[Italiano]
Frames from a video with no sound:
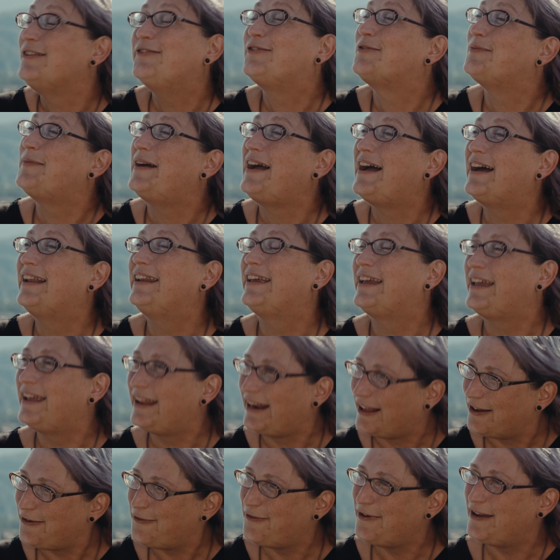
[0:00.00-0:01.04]
normale,
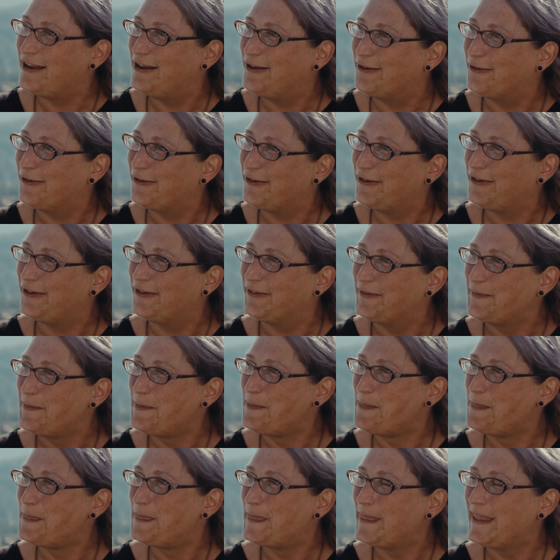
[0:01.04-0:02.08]
era quello, no?
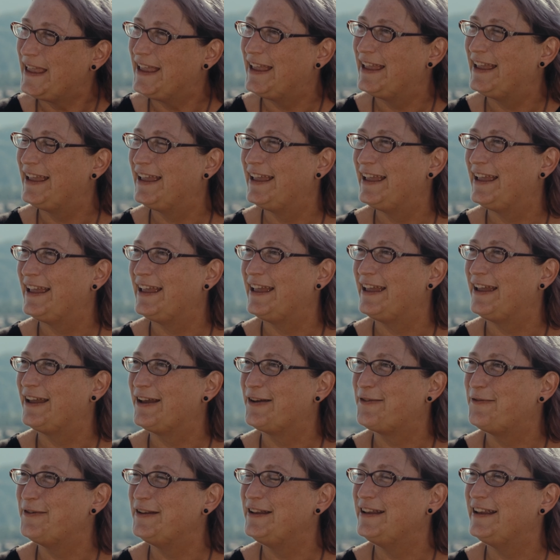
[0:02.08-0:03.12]

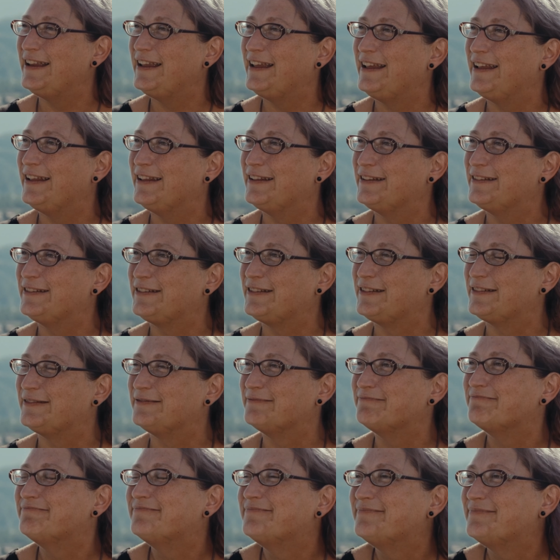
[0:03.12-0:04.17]
E quindi
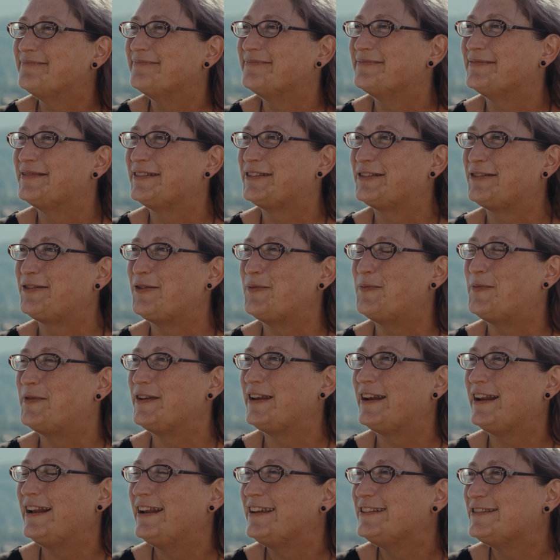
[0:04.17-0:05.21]

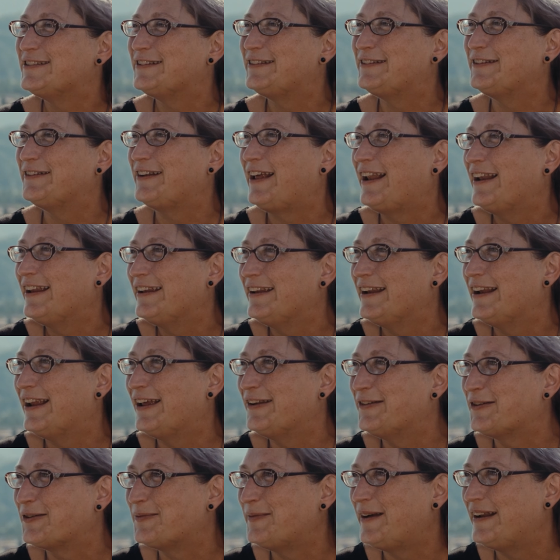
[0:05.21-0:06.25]
scoprire l'eccezionale
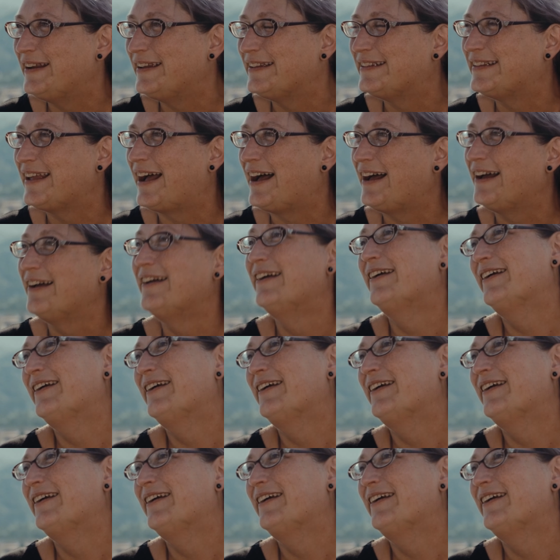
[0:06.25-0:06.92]
nella normalità